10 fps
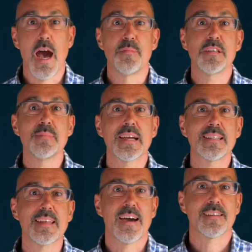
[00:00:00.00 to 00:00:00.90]
habe ich mir
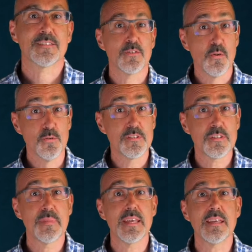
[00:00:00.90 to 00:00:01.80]
gedacht
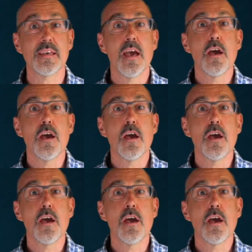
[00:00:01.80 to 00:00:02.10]
und mich